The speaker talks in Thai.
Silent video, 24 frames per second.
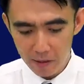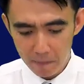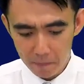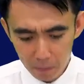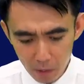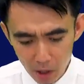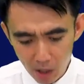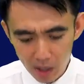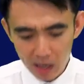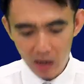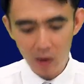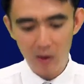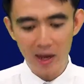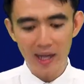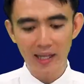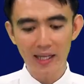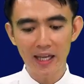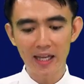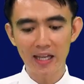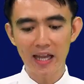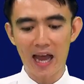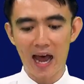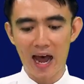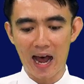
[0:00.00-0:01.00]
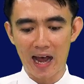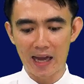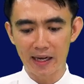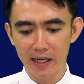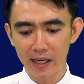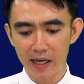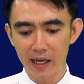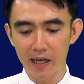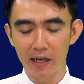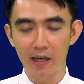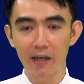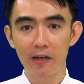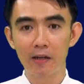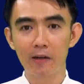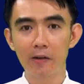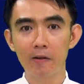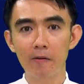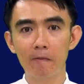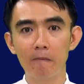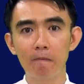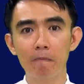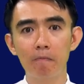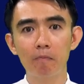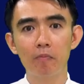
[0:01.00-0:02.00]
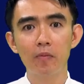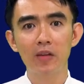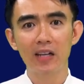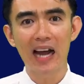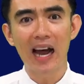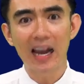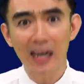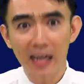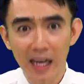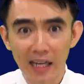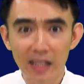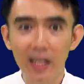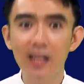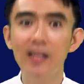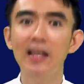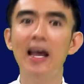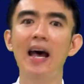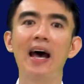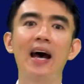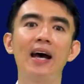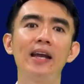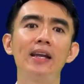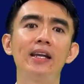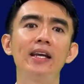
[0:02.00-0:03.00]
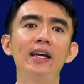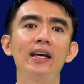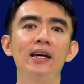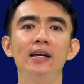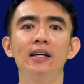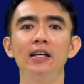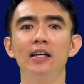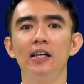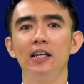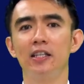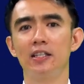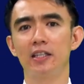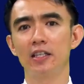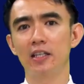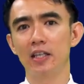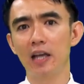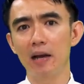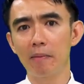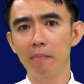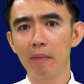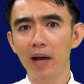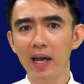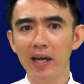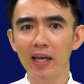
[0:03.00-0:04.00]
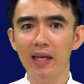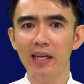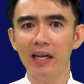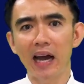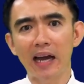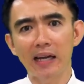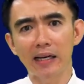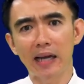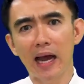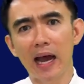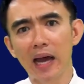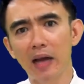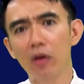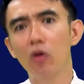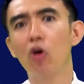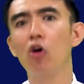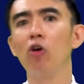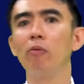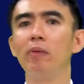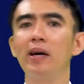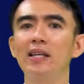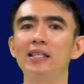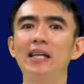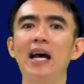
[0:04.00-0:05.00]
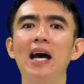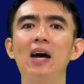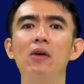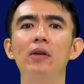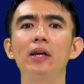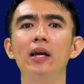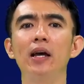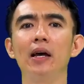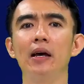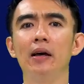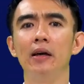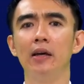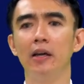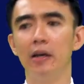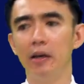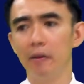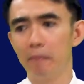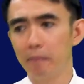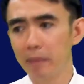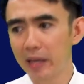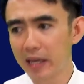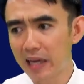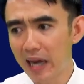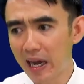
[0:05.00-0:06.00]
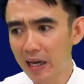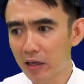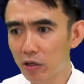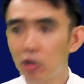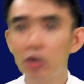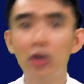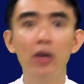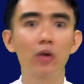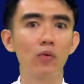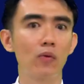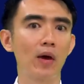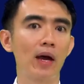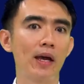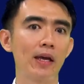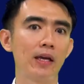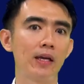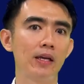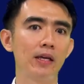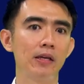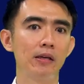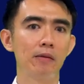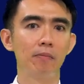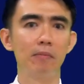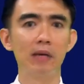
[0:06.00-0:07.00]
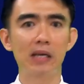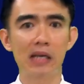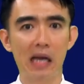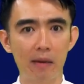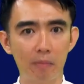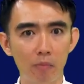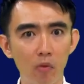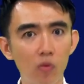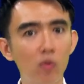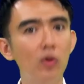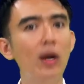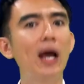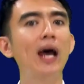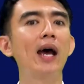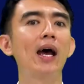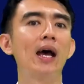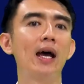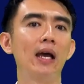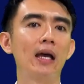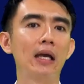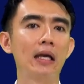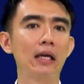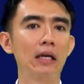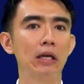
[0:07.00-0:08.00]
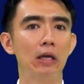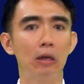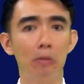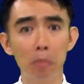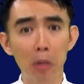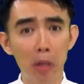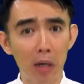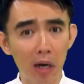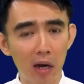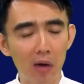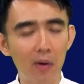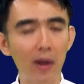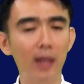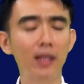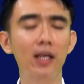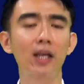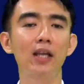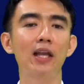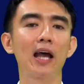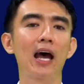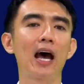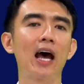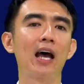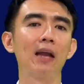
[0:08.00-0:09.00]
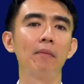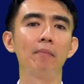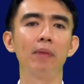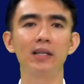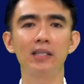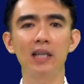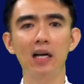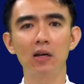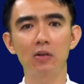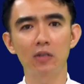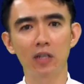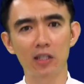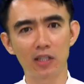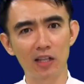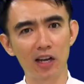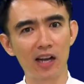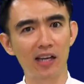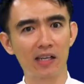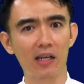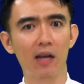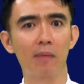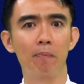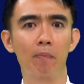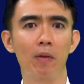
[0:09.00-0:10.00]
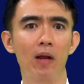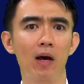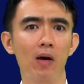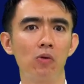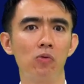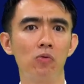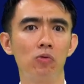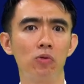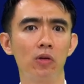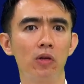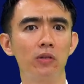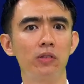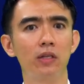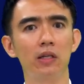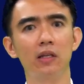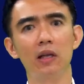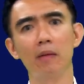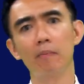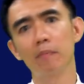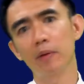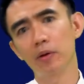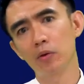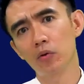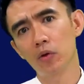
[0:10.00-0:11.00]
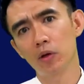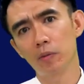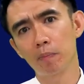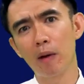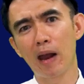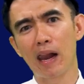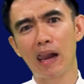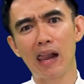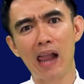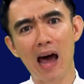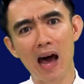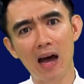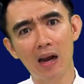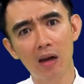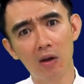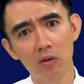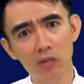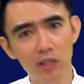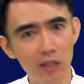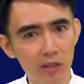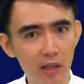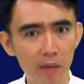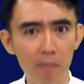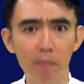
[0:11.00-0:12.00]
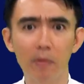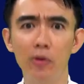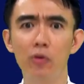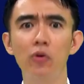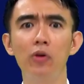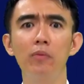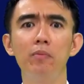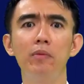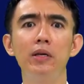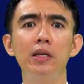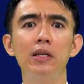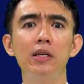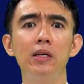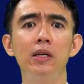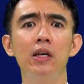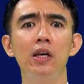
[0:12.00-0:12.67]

เมื่อเราอธิษฐานเนี่ยการอธิษฐานเนี่ยจะทำให้การงานของพระเจ้าเนี่ยมีการเคลื่อนไหวมีการมุ่งหน้าเมื่อเราอธิษฐานพระเจ้าจะตรัสกับเราเราจะเต็มไปด้วยพลังเราจะเต็มไปด้วยมี